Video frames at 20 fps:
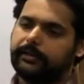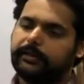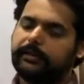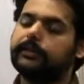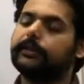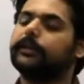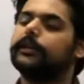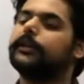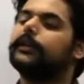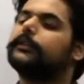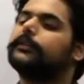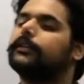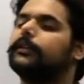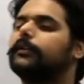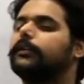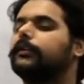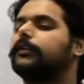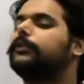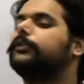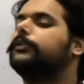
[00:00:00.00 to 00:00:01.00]
ये एक तरह
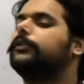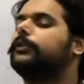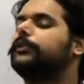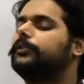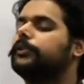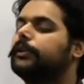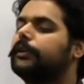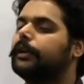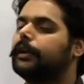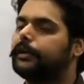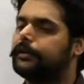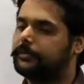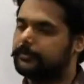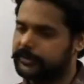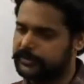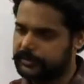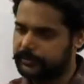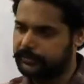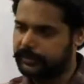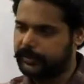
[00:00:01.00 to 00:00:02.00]
का जुडिशल
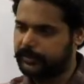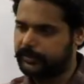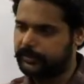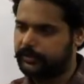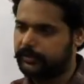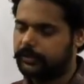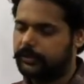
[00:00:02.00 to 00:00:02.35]
डायनामिज़म है